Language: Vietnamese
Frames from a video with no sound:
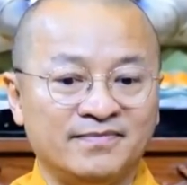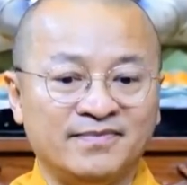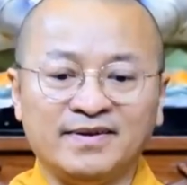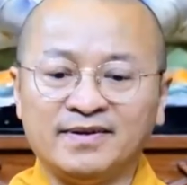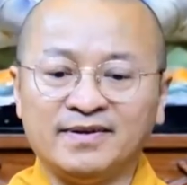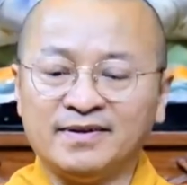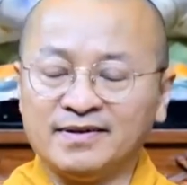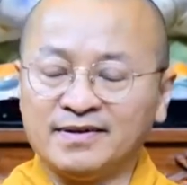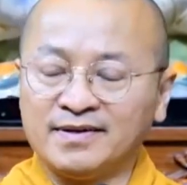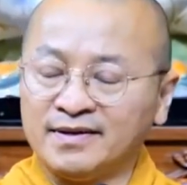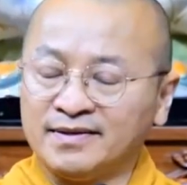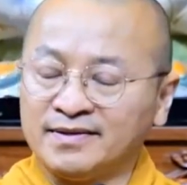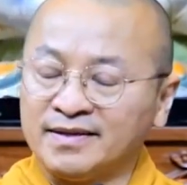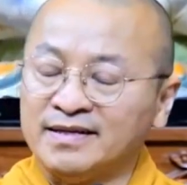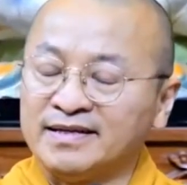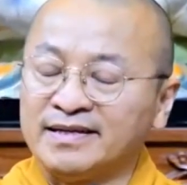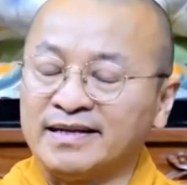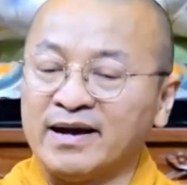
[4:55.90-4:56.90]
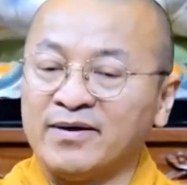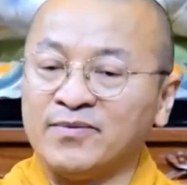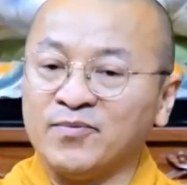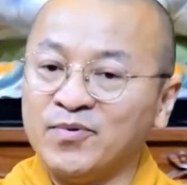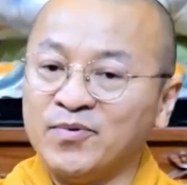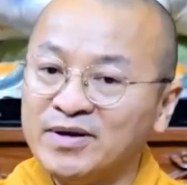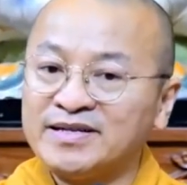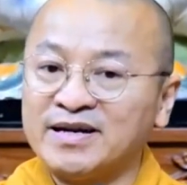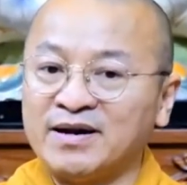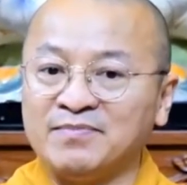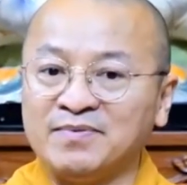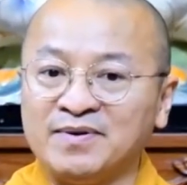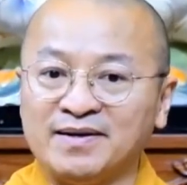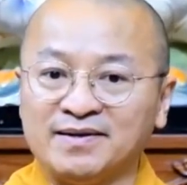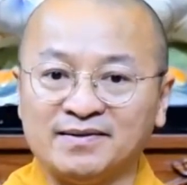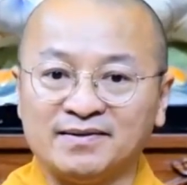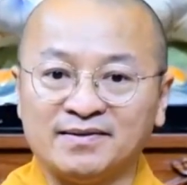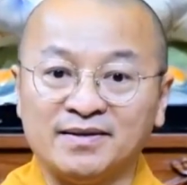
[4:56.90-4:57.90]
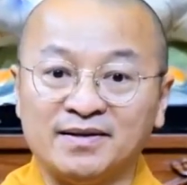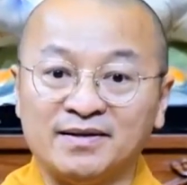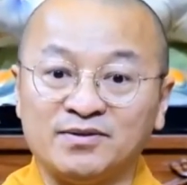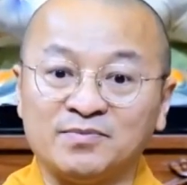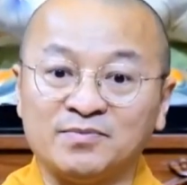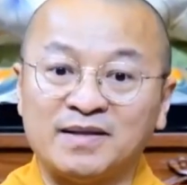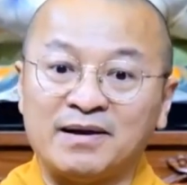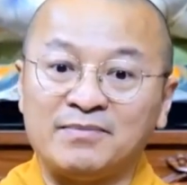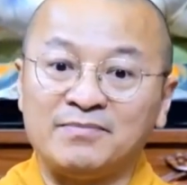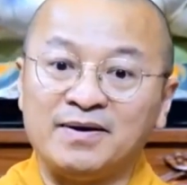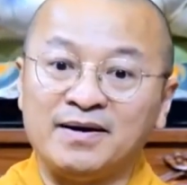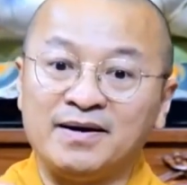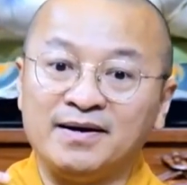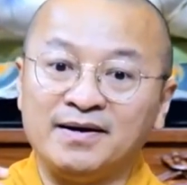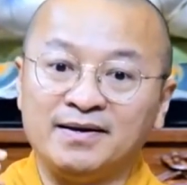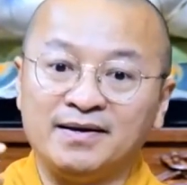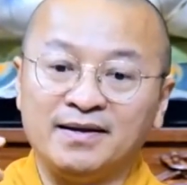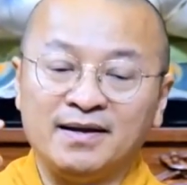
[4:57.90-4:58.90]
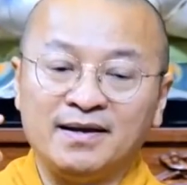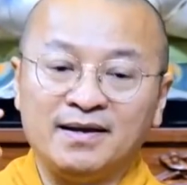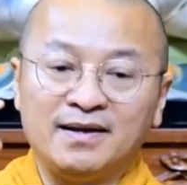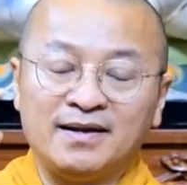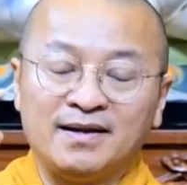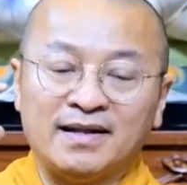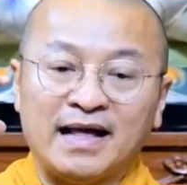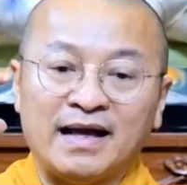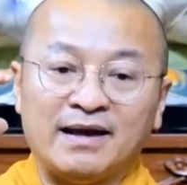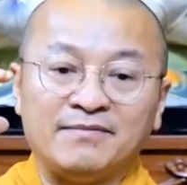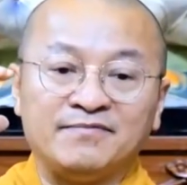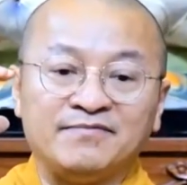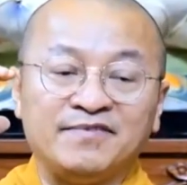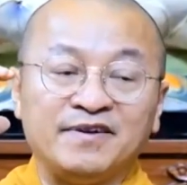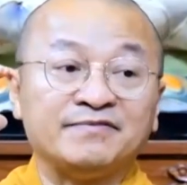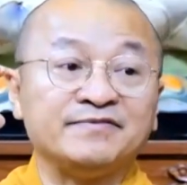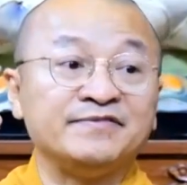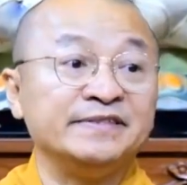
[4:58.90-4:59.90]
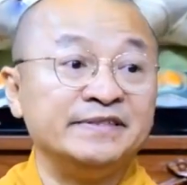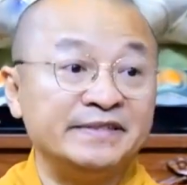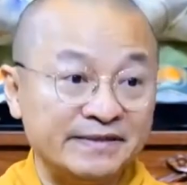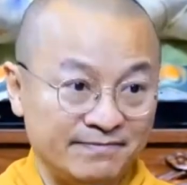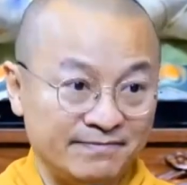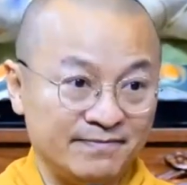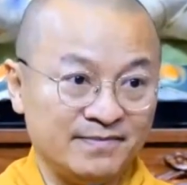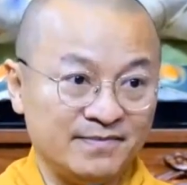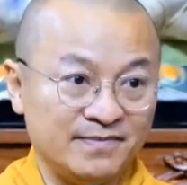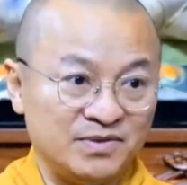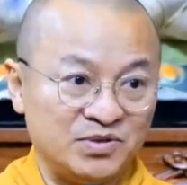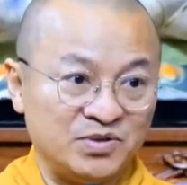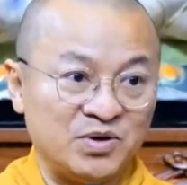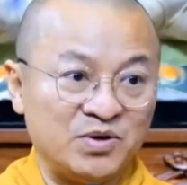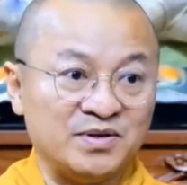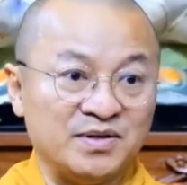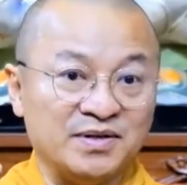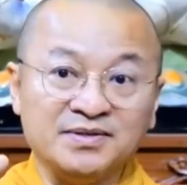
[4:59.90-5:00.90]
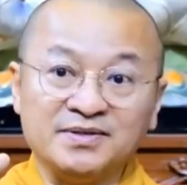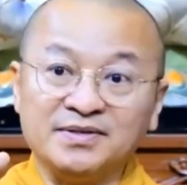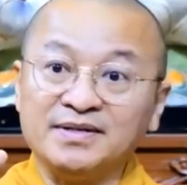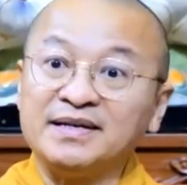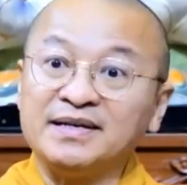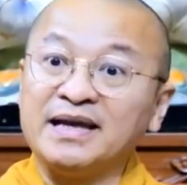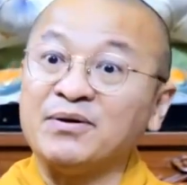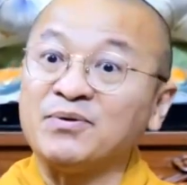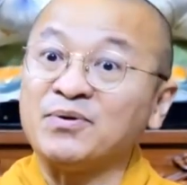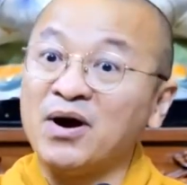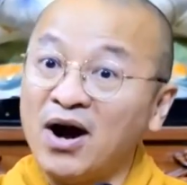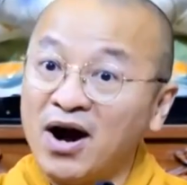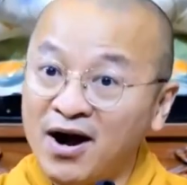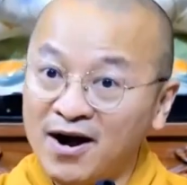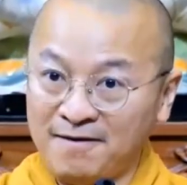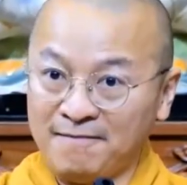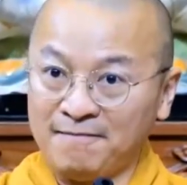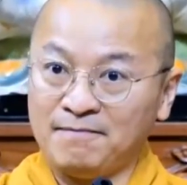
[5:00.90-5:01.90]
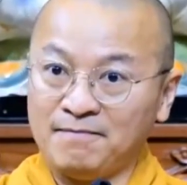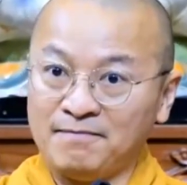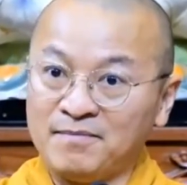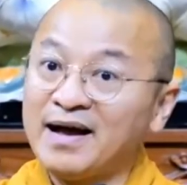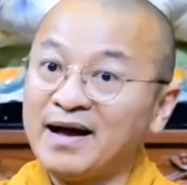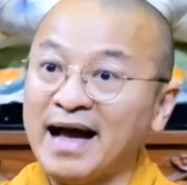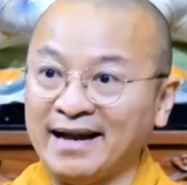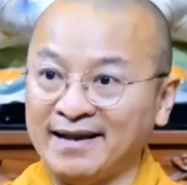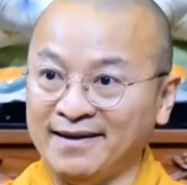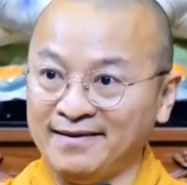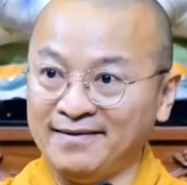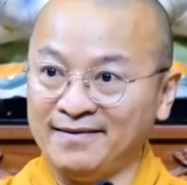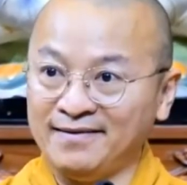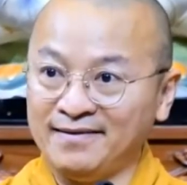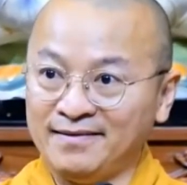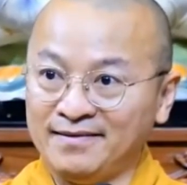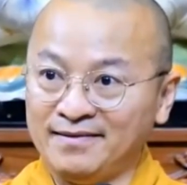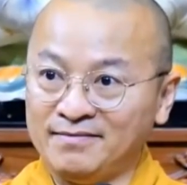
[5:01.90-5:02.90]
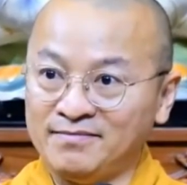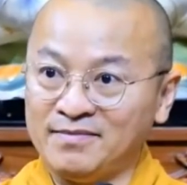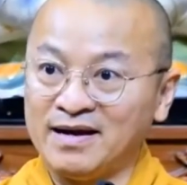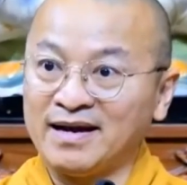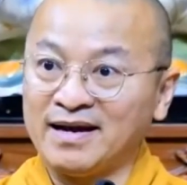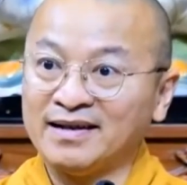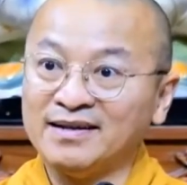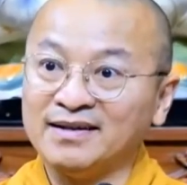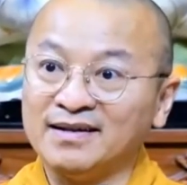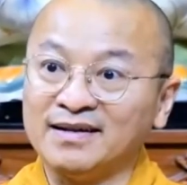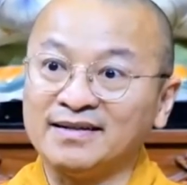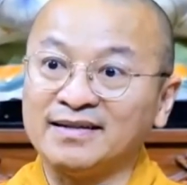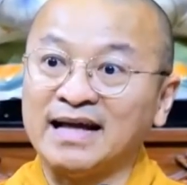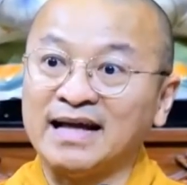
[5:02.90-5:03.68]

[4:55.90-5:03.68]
với cái, cái tình cảm quý trọng đó, cho nên chúng ta mới làm việc phước cho những người nghèo khó, bất hạnh bằng cách là